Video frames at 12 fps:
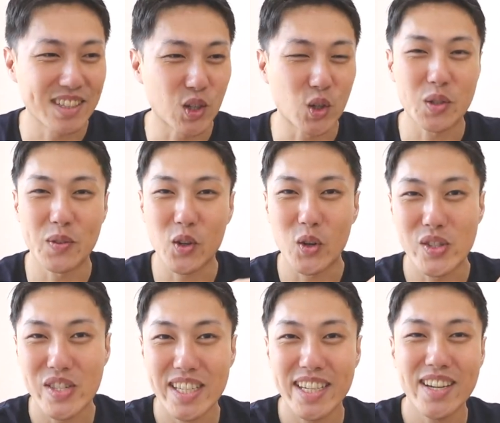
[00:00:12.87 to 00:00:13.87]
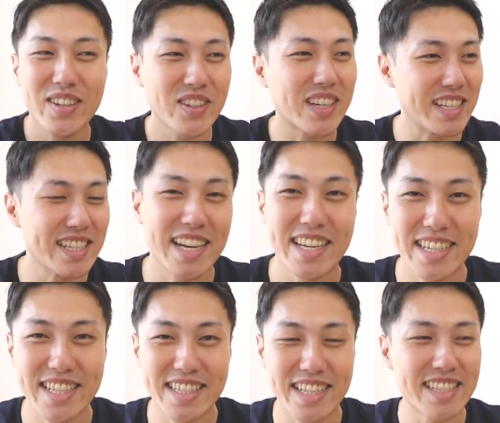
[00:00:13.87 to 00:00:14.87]
どこにもこうスッキリ空間に最
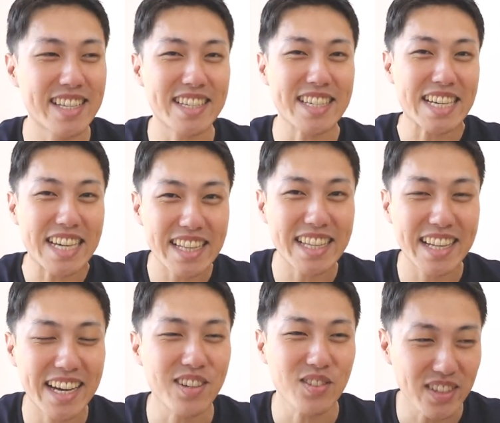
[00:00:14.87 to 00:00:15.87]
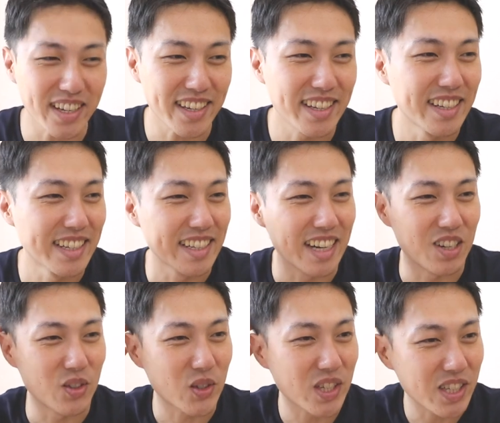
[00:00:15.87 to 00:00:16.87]
近全然行けてないので、あ
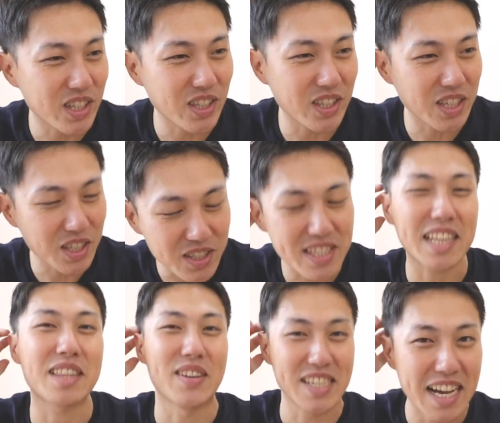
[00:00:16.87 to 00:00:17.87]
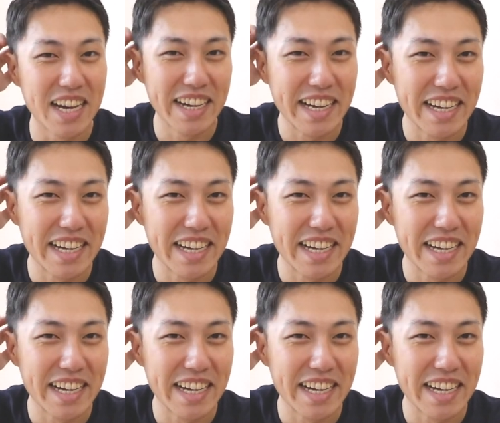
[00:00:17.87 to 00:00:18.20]
の、腐ってました。